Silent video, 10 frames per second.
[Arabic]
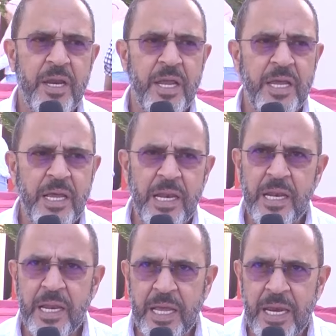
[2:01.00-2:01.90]
هي
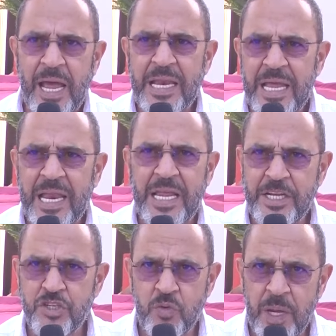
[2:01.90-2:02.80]
اللي كان عليها
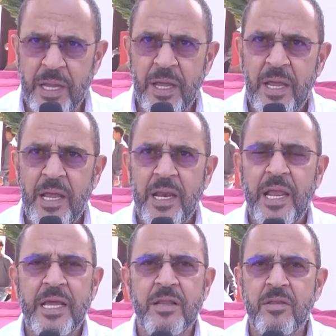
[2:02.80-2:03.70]
العين شويه
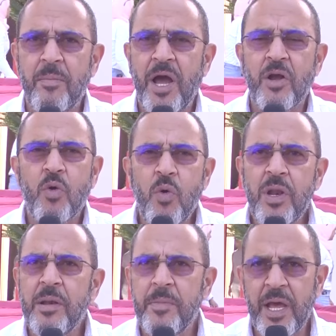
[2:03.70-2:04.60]
لكن طبعا كل
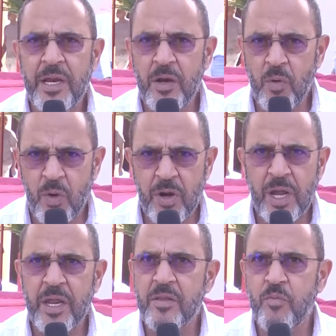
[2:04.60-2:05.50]
المهن الاخرى
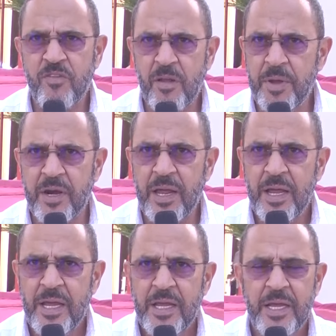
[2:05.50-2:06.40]
كانت مستمره
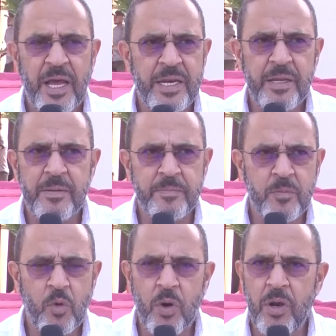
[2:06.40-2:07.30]
يعني
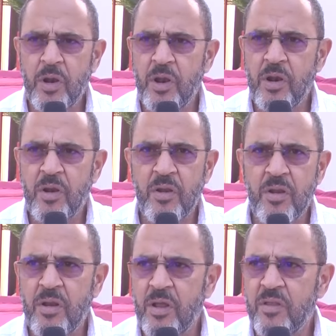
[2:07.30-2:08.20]
كل
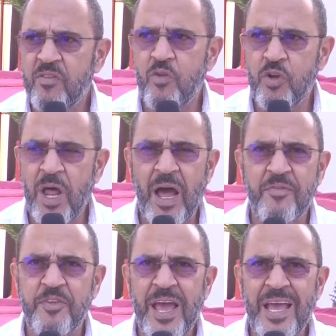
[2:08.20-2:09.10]
الصناع
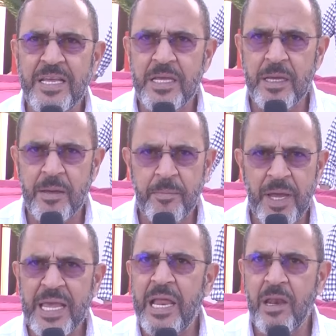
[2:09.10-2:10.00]
في اي
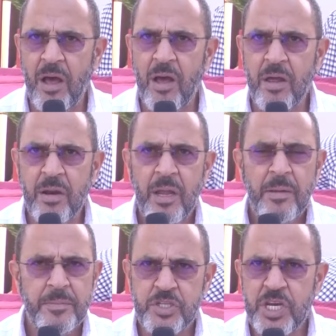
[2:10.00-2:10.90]
مجال اخر
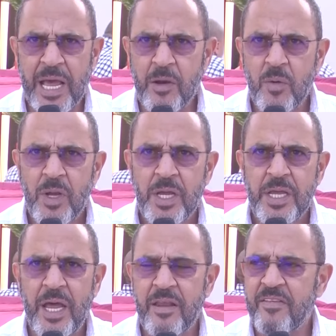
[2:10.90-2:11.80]
بيشتغلوا
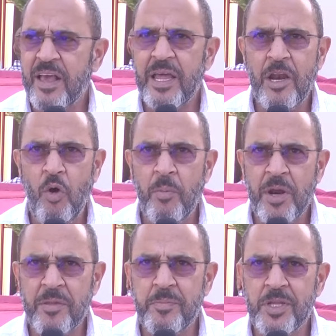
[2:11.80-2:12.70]
يعني اذا كان
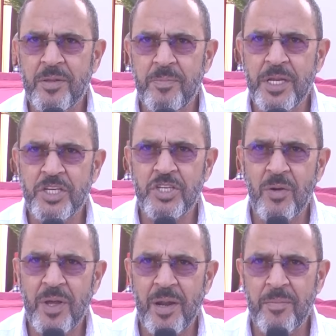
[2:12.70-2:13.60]
العمارات بتتبني
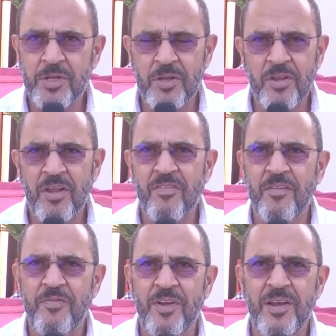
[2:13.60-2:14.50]
الشوارع بتترصف